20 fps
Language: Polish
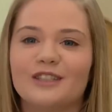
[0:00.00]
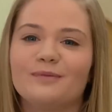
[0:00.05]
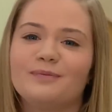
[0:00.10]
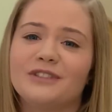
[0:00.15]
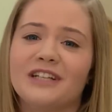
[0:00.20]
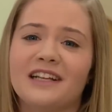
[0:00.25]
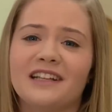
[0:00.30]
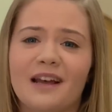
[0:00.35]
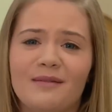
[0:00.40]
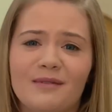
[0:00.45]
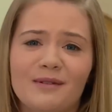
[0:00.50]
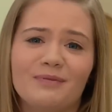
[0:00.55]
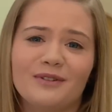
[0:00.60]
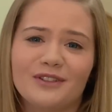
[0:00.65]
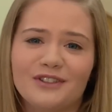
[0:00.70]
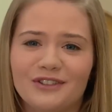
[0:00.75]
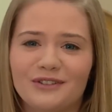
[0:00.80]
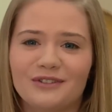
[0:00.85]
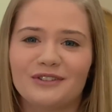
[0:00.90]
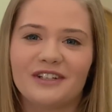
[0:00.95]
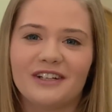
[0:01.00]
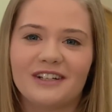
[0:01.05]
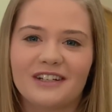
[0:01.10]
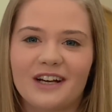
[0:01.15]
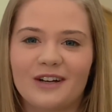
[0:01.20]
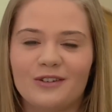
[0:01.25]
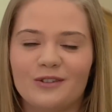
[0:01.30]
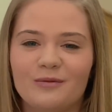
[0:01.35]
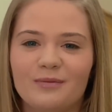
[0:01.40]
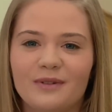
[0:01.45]
Sprzedamy po cichu
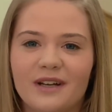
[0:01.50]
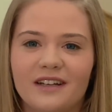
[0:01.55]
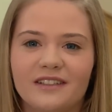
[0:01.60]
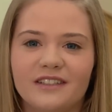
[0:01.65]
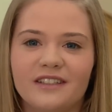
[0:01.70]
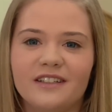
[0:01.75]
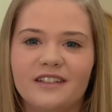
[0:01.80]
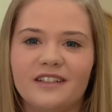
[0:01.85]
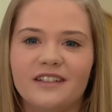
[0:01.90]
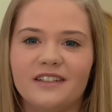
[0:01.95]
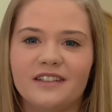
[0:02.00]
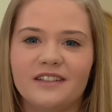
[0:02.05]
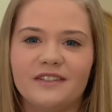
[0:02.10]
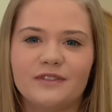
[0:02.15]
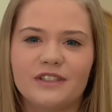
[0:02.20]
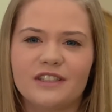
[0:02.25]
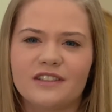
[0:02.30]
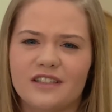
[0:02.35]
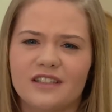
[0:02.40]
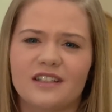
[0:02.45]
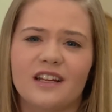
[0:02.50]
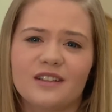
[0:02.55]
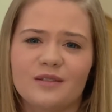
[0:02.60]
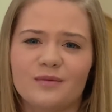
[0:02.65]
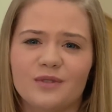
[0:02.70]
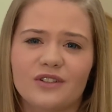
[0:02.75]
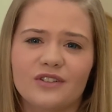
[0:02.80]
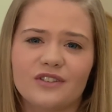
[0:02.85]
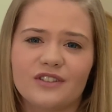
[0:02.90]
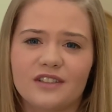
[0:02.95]
kilka ubrań i wszyscy na
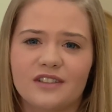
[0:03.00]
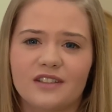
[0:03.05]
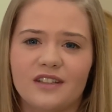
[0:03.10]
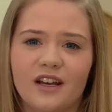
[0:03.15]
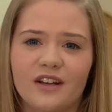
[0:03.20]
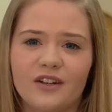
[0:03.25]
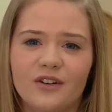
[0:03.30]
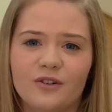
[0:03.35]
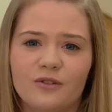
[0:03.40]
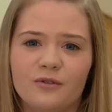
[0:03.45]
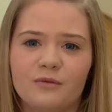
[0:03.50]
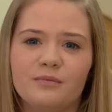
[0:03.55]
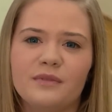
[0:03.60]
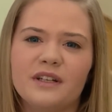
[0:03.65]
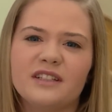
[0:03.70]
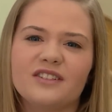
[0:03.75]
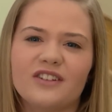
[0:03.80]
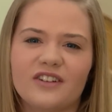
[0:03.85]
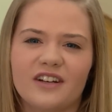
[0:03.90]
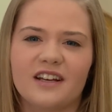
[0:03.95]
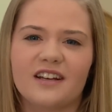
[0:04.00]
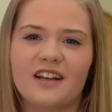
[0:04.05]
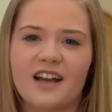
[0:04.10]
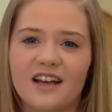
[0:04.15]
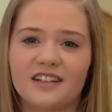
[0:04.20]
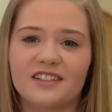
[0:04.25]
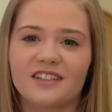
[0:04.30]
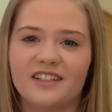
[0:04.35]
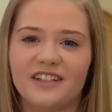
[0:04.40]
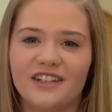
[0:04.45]
tym skorzystają. My trochę
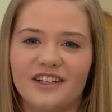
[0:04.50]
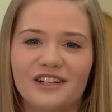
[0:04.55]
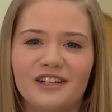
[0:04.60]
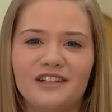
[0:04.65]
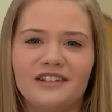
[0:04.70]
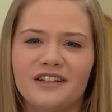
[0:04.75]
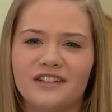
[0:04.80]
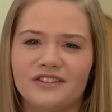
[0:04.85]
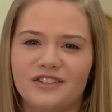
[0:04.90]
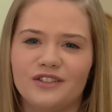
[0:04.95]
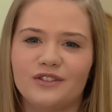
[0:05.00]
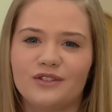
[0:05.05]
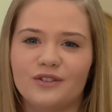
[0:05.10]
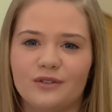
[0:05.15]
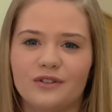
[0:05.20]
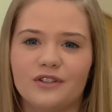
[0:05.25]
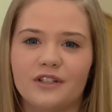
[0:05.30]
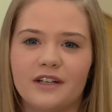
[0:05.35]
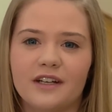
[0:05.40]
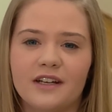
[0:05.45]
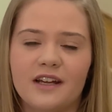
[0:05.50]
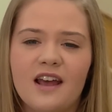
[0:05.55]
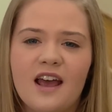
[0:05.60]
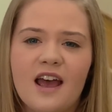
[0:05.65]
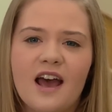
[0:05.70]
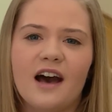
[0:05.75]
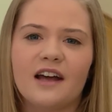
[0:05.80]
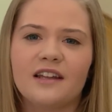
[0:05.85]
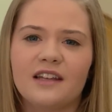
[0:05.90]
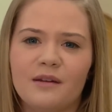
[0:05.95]
kaski, klienci ciuchy,
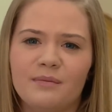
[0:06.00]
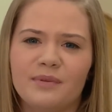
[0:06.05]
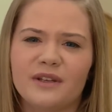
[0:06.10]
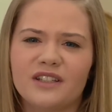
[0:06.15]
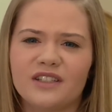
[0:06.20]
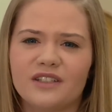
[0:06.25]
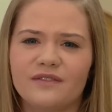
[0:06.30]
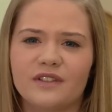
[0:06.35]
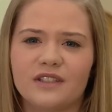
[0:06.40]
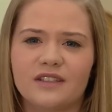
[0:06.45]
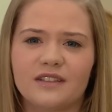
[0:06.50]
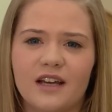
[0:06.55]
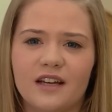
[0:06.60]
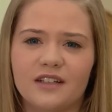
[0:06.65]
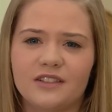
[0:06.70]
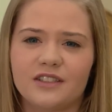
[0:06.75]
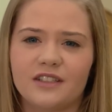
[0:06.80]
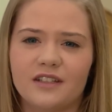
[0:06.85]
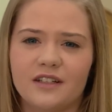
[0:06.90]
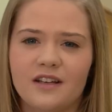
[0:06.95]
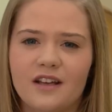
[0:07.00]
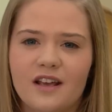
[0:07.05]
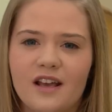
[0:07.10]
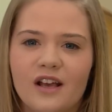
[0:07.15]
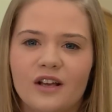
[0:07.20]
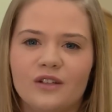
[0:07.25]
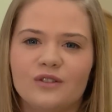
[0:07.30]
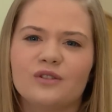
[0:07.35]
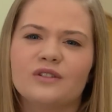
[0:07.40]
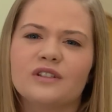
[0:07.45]
a dla biednych wystarczy.
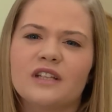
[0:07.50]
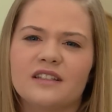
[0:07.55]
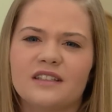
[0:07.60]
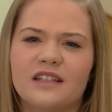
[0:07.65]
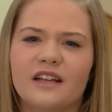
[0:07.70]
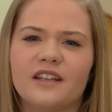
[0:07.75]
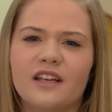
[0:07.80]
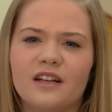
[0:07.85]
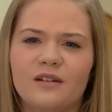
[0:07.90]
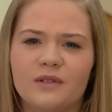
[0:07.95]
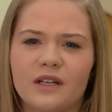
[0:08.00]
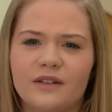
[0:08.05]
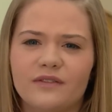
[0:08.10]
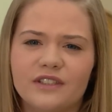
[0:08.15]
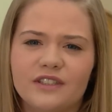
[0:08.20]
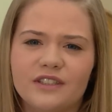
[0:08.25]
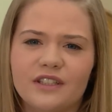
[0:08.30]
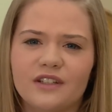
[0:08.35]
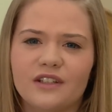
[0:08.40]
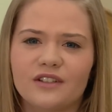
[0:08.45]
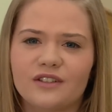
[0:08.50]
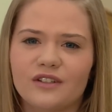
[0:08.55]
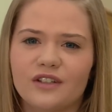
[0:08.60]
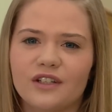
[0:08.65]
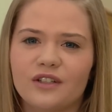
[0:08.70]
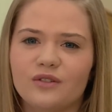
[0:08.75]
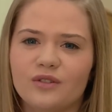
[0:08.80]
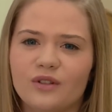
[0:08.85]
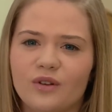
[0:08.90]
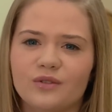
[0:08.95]
Zuza z Danielem nawet się nie
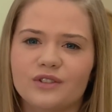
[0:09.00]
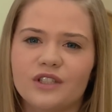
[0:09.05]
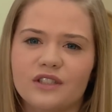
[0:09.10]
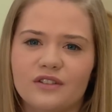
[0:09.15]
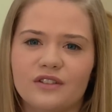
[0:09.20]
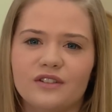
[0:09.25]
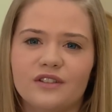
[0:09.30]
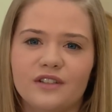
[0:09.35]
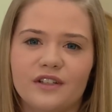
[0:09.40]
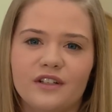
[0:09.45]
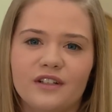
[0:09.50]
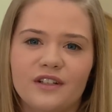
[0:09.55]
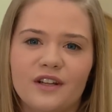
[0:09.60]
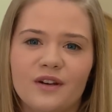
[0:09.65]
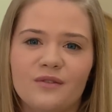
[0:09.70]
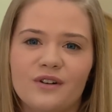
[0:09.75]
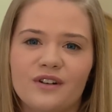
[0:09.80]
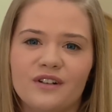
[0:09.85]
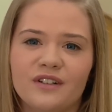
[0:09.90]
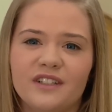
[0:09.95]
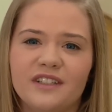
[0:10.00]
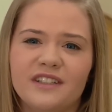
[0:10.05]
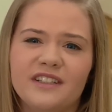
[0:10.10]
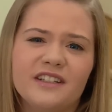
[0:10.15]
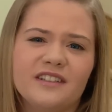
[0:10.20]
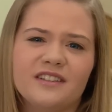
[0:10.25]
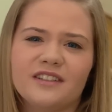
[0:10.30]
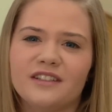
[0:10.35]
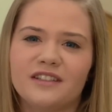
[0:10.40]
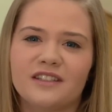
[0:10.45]
zorientują, że coś zniknęło i
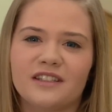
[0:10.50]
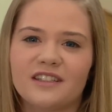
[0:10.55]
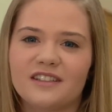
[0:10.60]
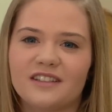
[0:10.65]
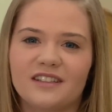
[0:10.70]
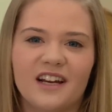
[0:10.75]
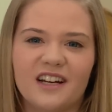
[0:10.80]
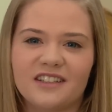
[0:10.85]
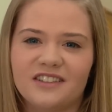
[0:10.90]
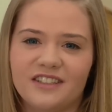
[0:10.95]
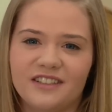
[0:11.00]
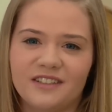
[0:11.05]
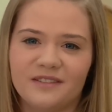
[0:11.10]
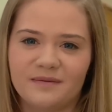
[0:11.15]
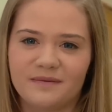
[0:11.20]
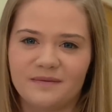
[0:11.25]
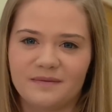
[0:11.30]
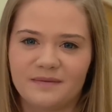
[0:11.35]
nikt nic nie straci.